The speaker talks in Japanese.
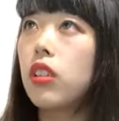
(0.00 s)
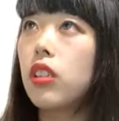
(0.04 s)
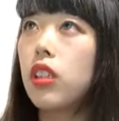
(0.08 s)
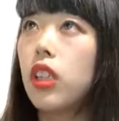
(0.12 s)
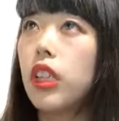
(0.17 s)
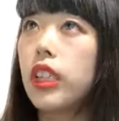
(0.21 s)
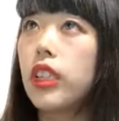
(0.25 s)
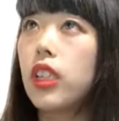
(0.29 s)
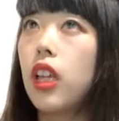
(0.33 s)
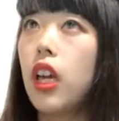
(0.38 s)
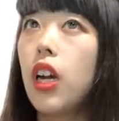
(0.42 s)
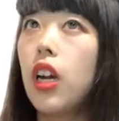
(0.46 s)

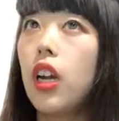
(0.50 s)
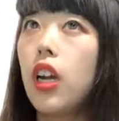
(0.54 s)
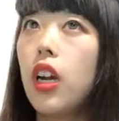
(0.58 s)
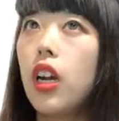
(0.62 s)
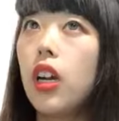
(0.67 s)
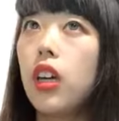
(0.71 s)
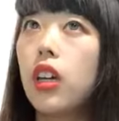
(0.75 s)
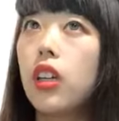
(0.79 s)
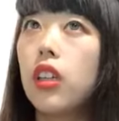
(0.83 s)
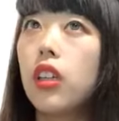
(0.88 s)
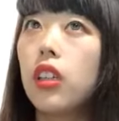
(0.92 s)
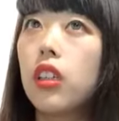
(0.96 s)
安
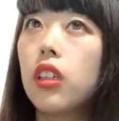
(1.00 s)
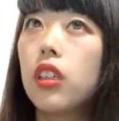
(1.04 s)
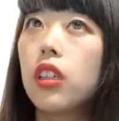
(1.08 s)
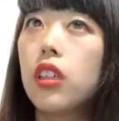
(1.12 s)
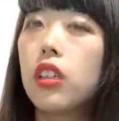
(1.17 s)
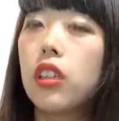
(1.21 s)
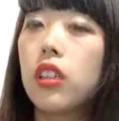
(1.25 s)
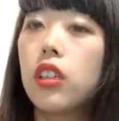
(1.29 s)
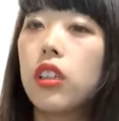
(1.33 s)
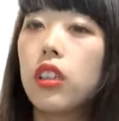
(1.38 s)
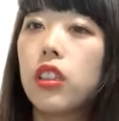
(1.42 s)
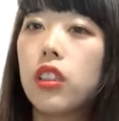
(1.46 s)
原
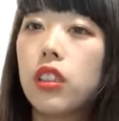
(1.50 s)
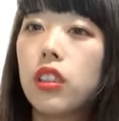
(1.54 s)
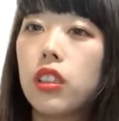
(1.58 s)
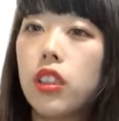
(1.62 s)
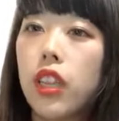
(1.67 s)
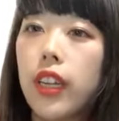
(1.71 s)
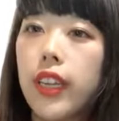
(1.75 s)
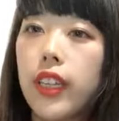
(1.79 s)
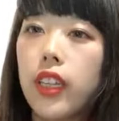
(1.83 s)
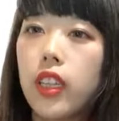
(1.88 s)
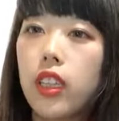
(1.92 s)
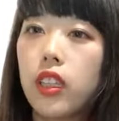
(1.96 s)

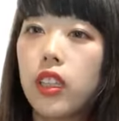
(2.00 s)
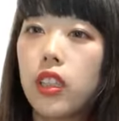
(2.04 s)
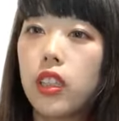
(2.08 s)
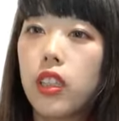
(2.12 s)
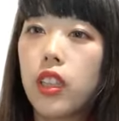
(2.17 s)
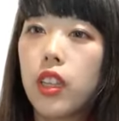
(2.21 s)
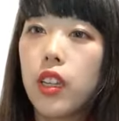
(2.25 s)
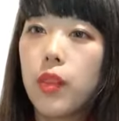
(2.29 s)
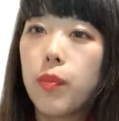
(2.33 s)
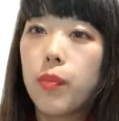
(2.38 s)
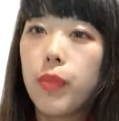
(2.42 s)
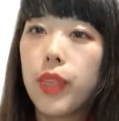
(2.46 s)
体
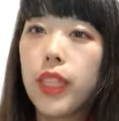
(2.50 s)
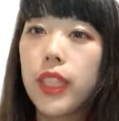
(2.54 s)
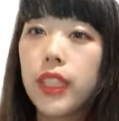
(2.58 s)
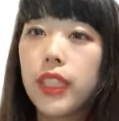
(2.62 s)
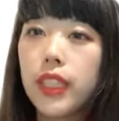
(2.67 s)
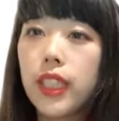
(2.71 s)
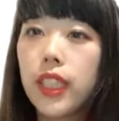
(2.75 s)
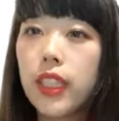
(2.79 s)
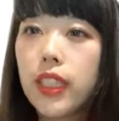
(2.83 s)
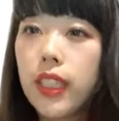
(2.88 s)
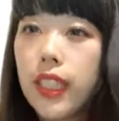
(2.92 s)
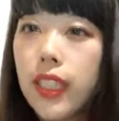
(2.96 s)
めい
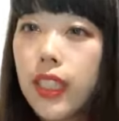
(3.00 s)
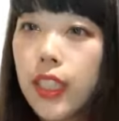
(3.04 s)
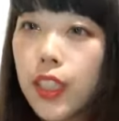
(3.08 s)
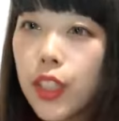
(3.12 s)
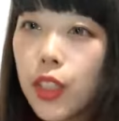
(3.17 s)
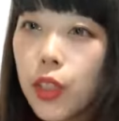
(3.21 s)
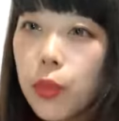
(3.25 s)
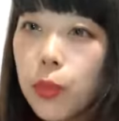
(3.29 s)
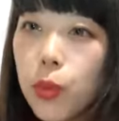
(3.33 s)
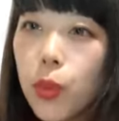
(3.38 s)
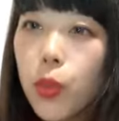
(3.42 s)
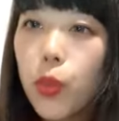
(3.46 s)
ちゃんでき
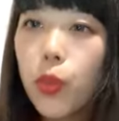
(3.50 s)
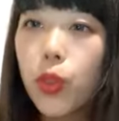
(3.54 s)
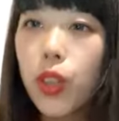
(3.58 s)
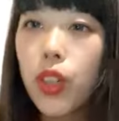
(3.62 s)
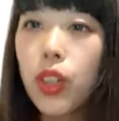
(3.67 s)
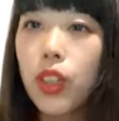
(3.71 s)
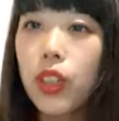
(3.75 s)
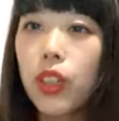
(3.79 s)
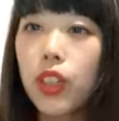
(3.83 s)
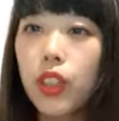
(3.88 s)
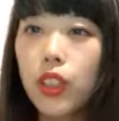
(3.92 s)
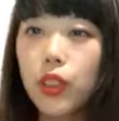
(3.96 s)
るもん
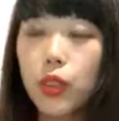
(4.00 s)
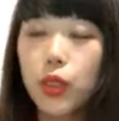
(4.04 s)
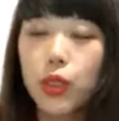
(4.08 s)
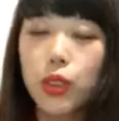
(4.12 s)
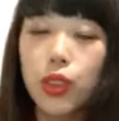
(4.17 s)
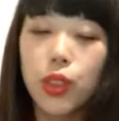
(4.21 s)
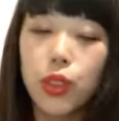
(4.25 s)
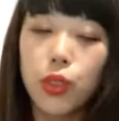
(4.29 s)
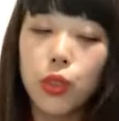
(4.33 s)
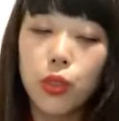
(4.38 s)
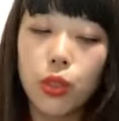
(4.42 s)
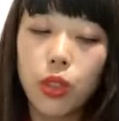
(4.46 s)
はあそれ
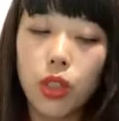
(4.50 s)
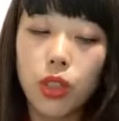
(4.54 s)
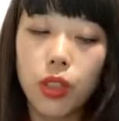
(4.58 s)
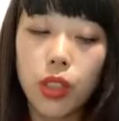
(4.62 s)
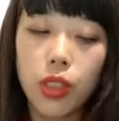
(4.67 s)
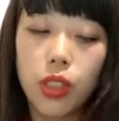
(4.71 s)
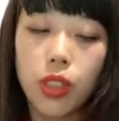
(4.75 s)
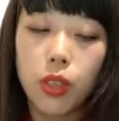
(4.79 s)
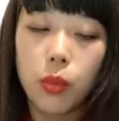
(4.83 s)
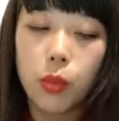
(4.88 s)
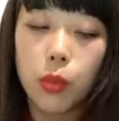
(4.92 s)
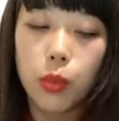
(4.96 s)
はちょっと可
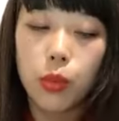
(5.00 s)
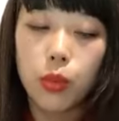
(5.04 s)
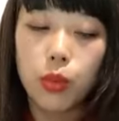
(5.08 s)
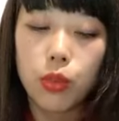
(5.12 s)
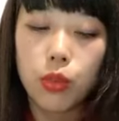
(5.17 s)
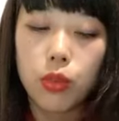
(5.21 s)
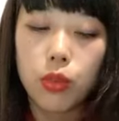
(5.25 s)
愛いかも